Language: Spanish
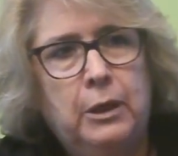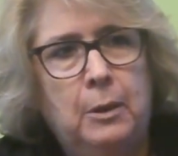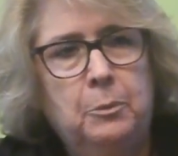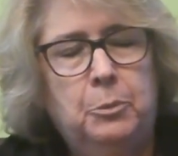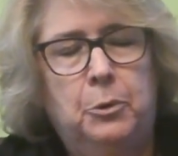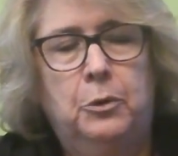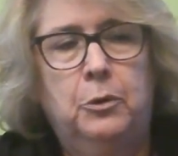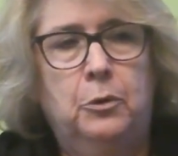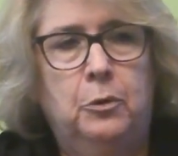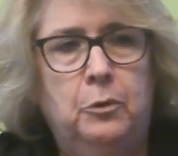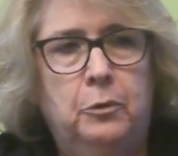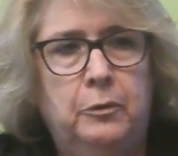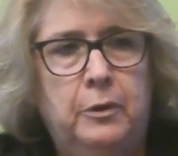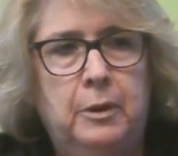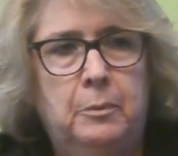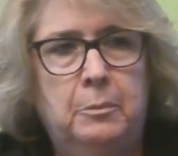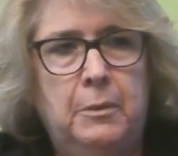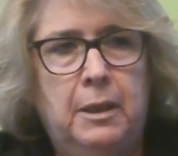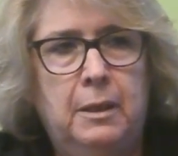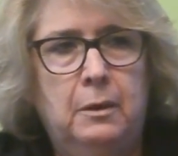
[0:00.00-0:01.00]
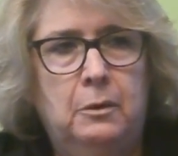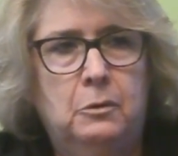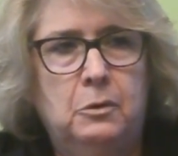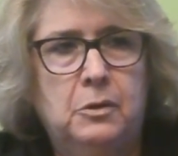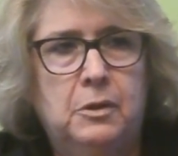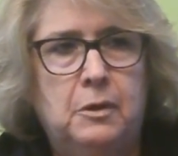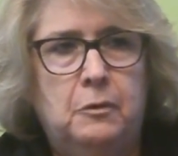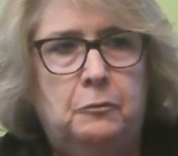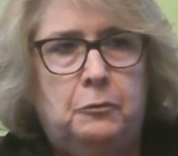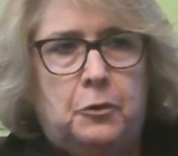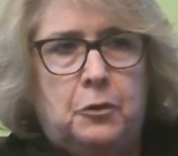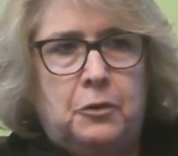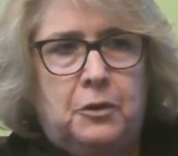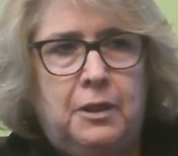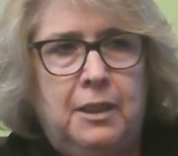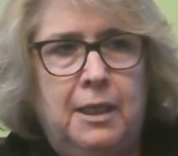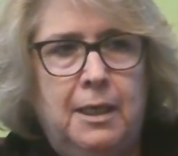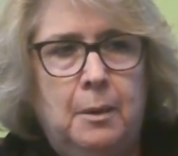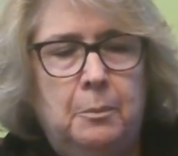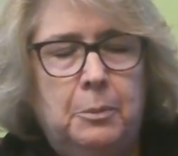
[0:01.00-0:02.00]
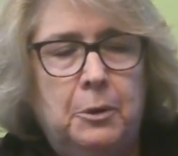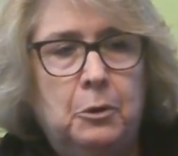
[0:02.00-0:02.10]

que ha podido ver Médicos Sin Frontera,